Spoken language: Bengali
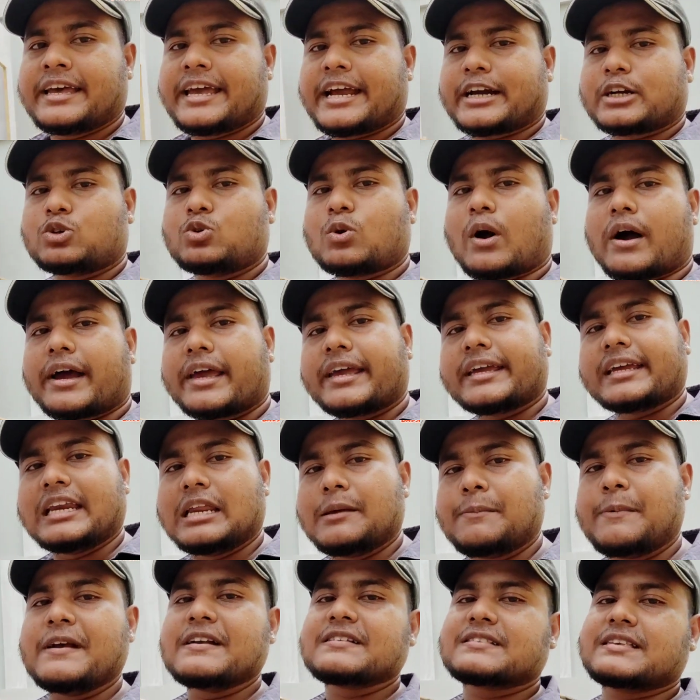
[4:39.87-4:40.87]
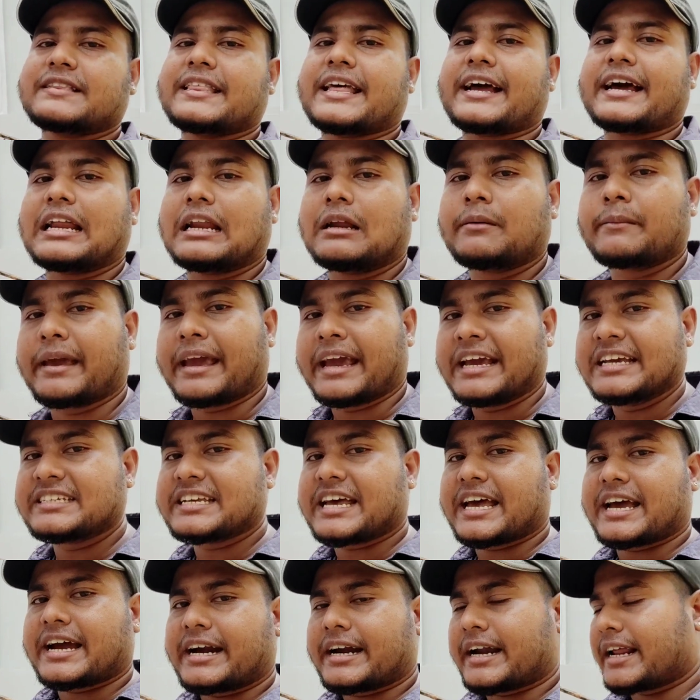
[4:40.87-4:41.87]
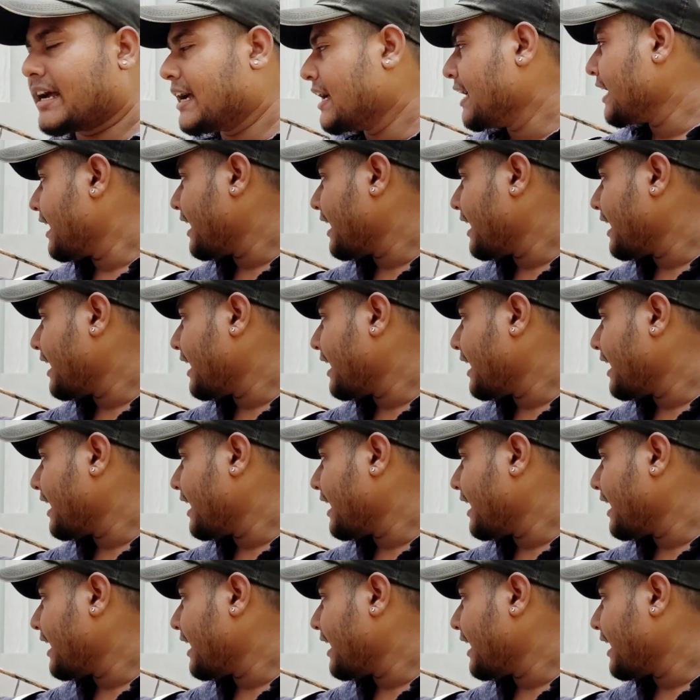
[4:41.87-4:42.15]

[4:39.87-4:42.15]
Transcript: একটু আগে ক্লিপিংসও দেখালাম এই জায়গাটা